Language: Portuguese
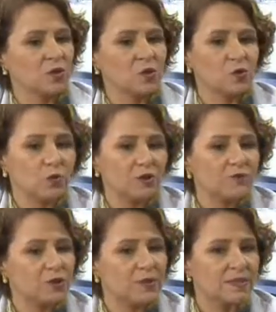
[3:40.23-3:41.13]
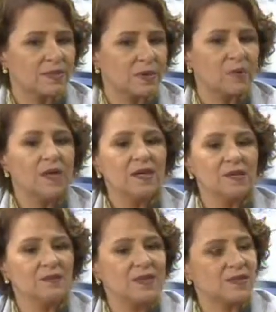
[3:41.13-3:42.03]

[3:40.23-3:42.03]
que toda a informação que vai,